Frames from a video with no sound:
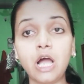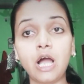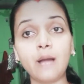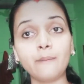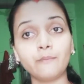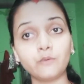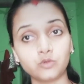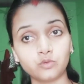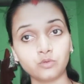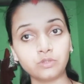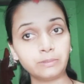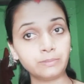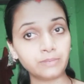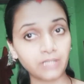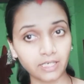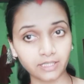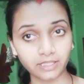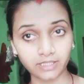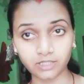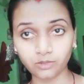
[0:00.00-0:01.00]
आप उसको
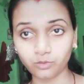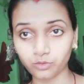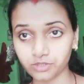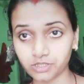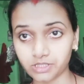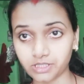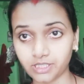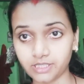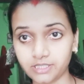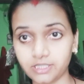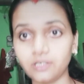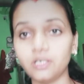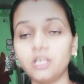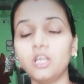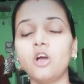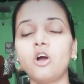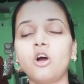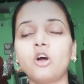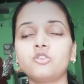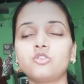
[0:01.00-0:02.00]
निपटाने की कोशिश कीजिए
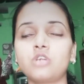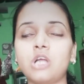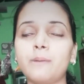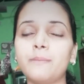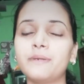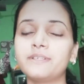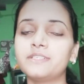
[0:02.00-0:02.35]
और जो काम